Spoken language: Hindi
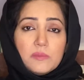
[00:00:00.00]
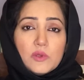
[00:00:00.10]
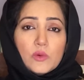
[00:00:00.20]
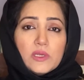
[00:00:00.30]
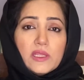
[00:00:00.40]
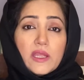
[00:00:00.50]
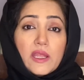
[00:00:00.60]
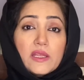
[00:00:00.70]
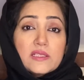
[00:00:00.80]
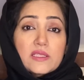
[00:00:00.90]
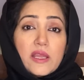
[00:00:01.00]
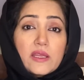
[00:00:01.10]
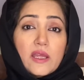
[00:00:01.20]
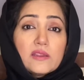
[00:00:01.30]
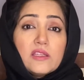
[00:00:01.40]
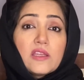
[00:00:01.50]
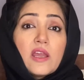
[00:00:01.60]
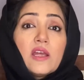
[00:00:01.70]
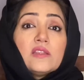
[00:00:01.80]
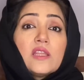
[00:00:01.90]
भी होनी है इस तैनाती के
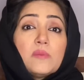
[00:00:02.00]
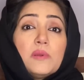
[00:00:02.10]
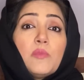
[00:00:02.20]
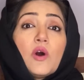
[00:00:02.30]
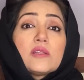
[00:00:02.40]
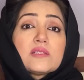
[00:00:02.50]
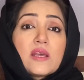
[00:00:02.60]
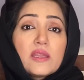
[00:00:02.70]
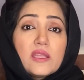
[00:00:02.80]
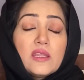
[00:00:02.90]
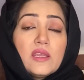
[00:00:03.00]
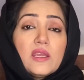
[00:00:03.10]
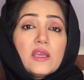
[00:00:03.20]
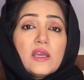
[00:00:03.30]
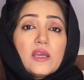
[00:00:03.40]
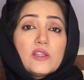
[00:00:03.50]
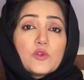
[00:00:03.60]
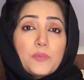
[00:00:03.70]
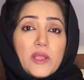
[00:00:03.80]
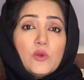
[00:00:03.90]
अंदर भी बहुत सारे
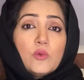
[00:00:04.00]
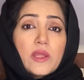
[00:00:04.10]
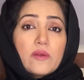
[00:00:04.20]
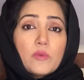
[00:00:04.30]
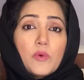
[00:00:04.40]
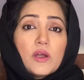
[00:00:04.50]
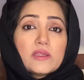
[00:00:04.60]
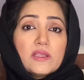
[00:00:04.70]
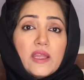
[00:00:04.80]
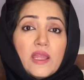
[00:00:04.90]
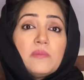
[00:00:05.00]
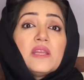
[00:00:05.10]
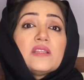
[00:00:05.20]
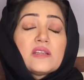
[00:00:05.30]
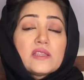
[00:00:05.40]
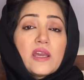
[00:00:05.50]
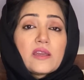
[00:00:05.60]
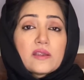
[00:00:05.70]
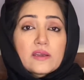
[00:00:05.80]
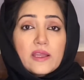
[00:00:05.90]
जो पहलू हैं वो बहुत अहमियत
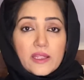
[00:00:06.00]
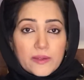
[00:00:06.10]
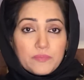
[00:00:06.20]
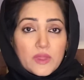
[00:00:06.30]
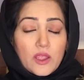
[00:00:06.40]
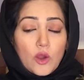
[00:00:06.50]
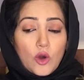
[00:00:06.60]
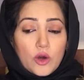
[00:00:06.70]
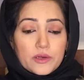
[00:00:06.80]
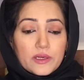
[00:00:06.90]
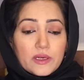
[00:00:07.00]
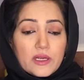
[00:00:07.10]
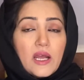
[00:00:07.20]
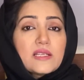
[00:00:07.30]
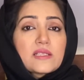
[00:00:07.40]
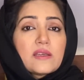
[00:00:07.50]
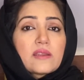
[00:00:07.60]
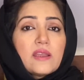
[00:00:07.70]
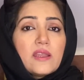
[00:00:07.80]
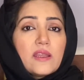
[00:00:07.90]
इख्तियार कर गए हैं और ख़ास
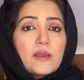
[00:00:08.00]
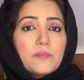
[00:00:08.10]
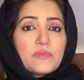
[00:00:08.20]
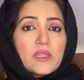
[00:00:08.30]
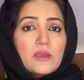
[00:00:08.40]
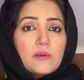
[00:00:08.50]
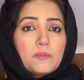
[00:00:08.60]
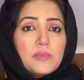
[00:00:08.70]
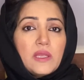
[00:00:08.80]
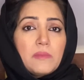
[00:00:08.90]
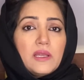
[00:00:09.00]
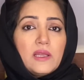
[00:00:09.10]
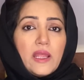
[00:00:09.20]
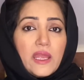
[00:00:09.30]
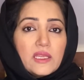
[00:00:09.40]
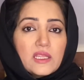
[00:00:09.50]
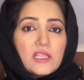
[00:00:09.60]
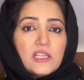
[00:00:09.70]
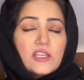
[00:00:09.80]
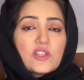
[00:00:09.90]
करके पी एम एल एन
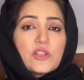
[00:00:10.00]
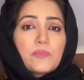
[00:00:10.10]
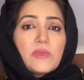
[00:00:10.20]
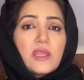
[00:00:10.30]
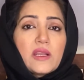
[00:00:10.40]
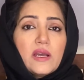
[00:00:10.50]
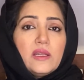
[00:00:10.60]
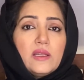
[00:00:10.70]
की लीडरशिप ने कल